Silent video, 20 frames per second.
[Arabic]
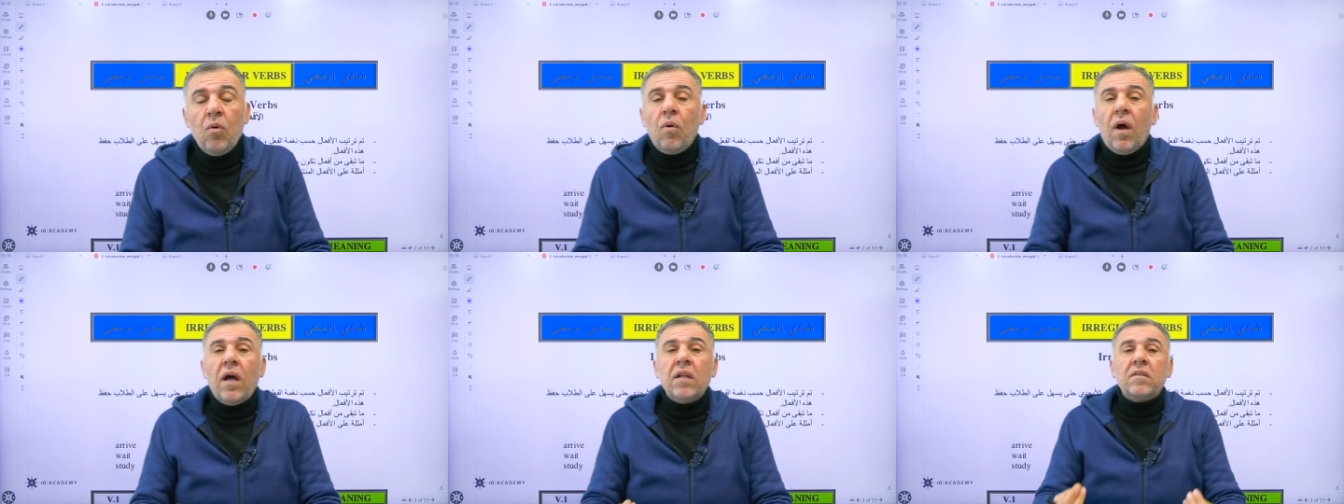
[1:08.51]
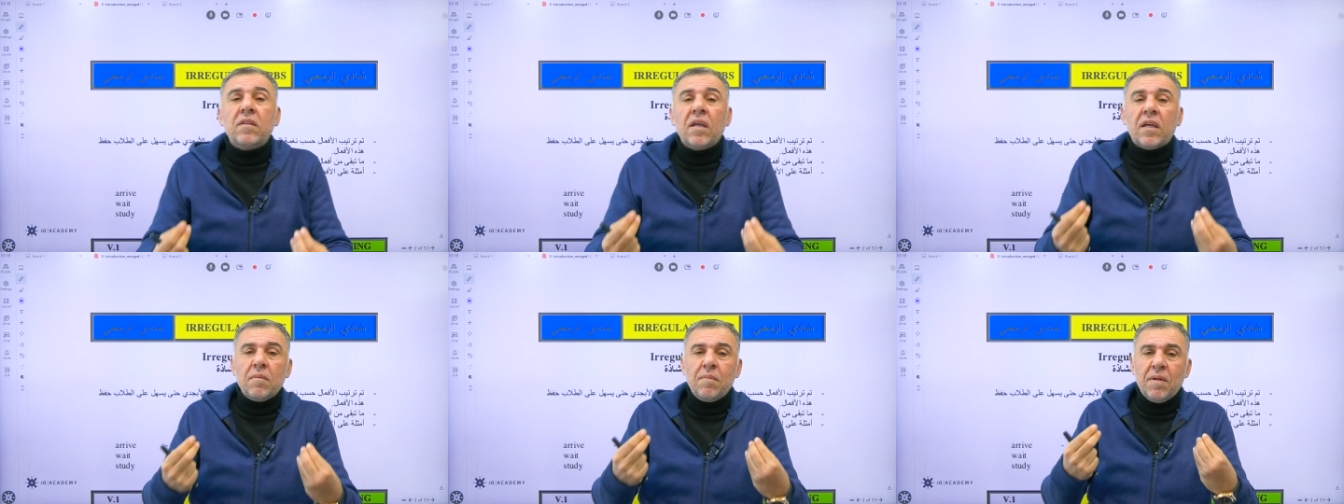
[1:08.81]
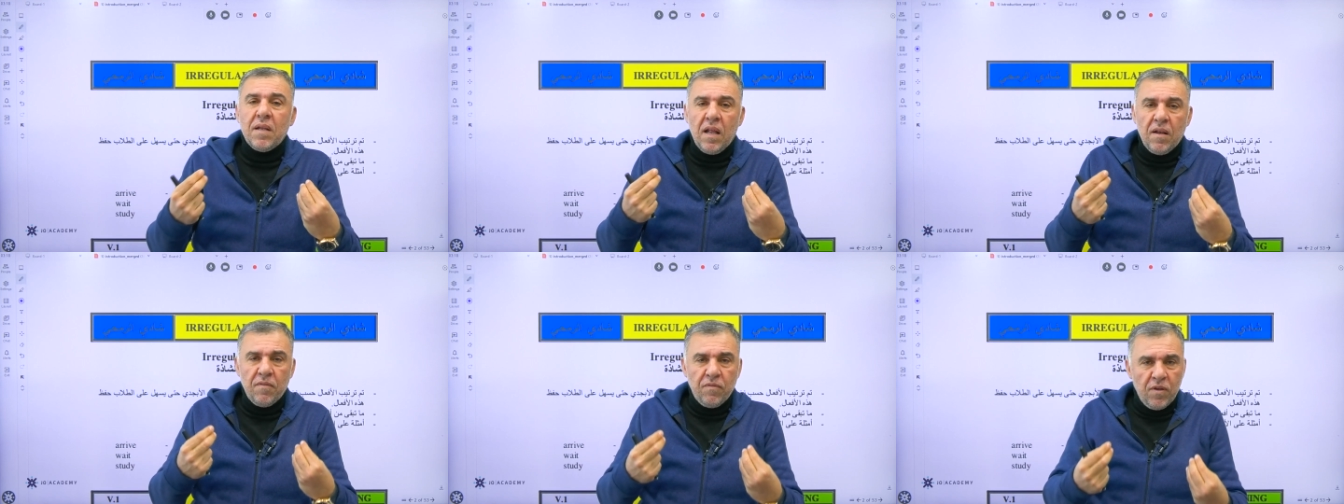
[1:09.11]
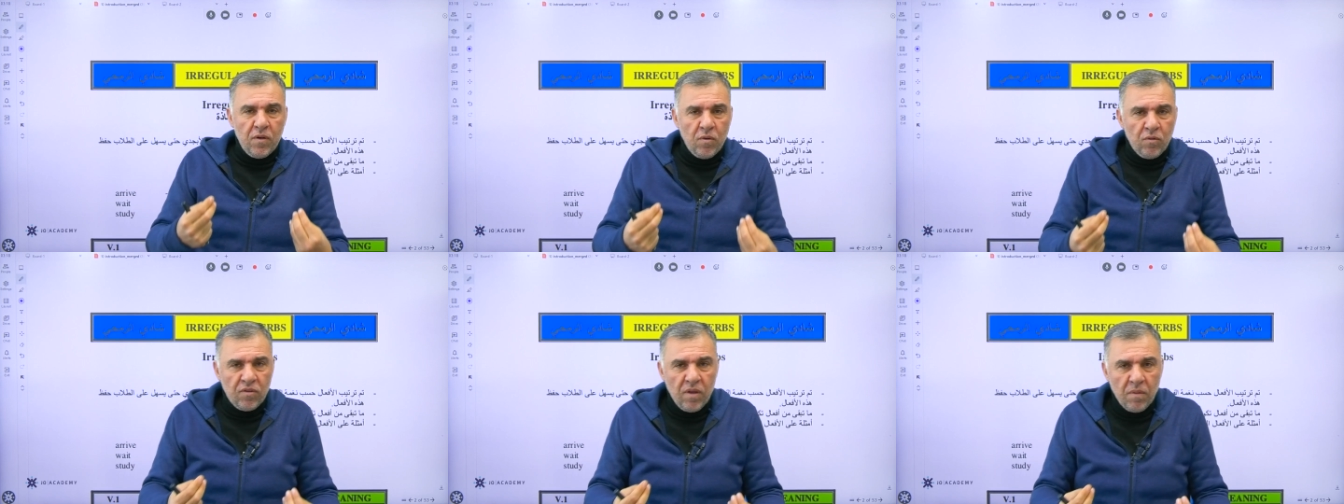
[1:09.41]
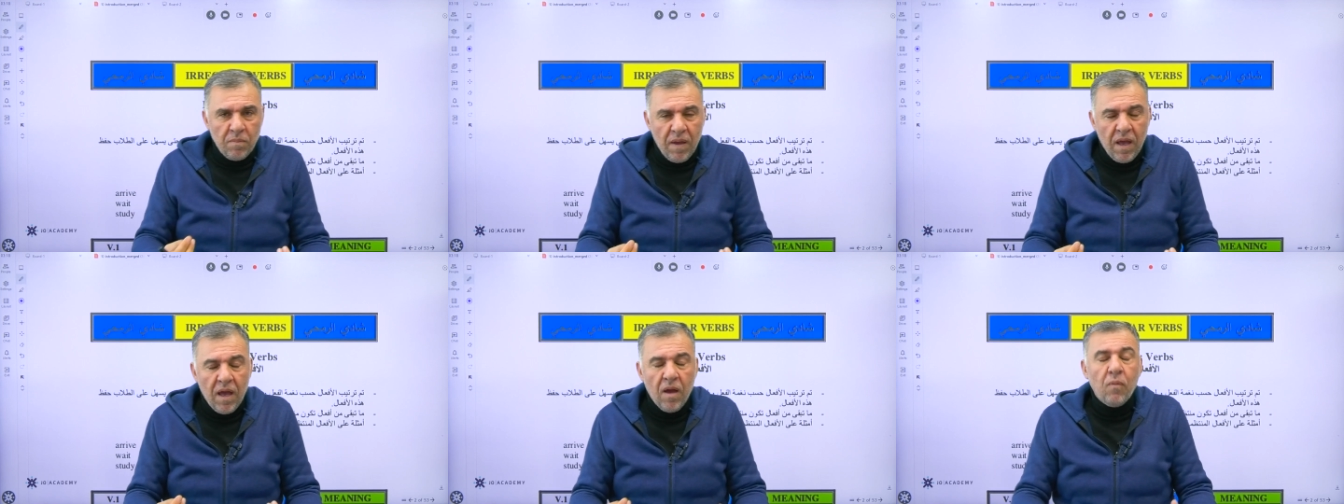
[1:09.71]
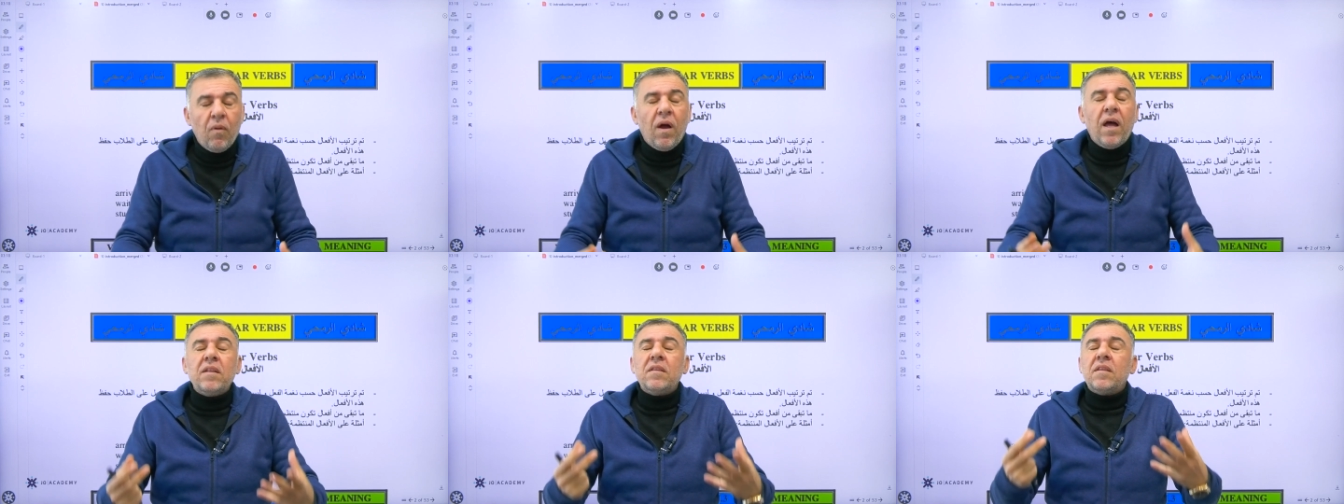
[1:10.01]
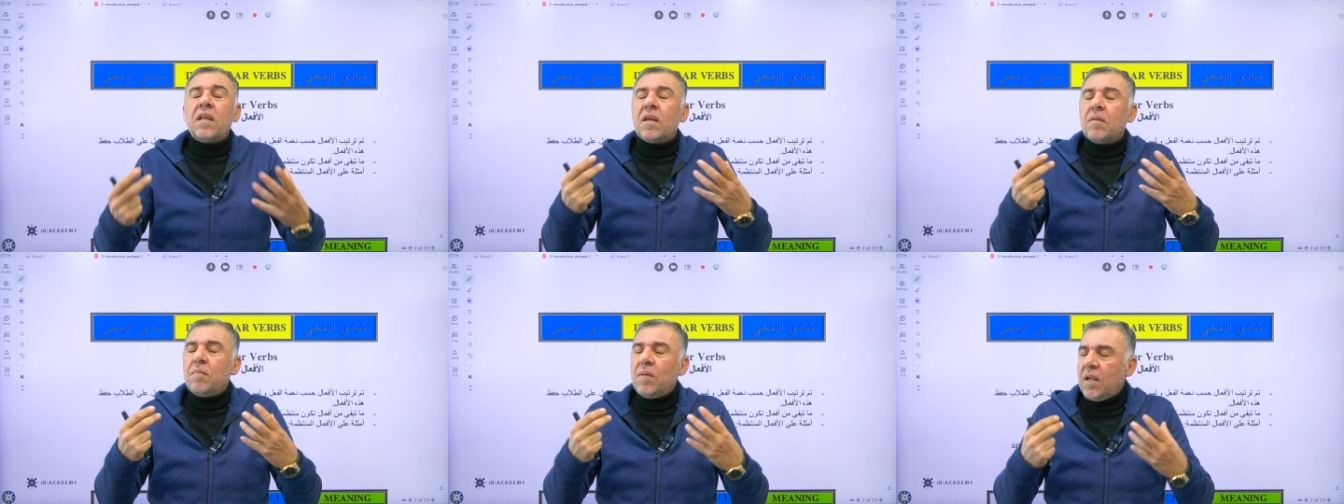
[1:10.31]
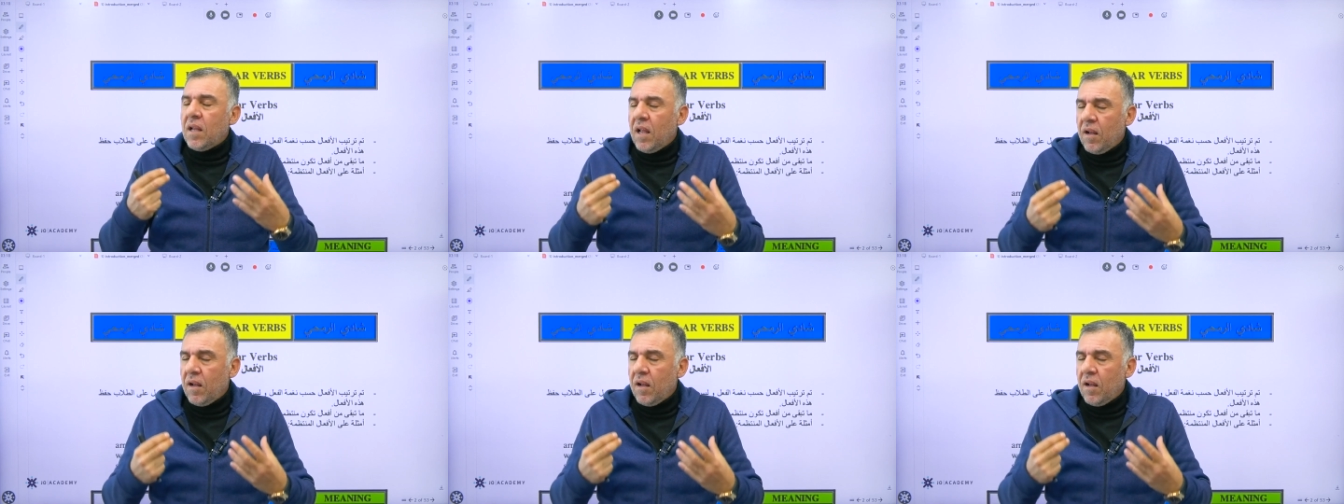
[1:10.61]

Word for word: حتى كمان 2007 وحتى كمان